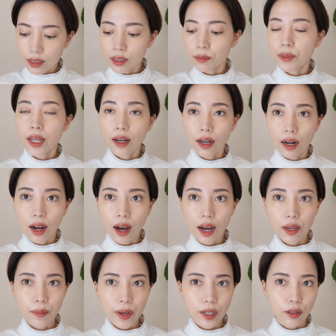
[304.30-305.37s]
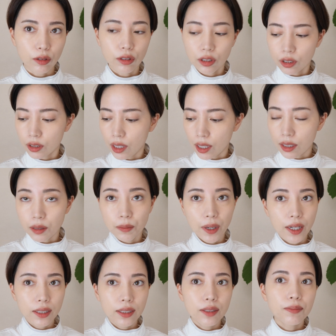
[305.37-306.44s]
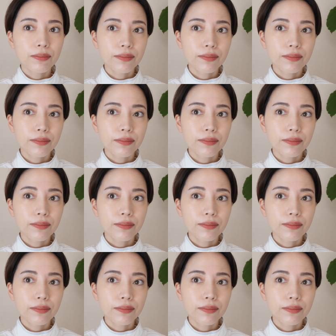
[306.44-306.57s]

ンス見ながらアイメイク作っていきます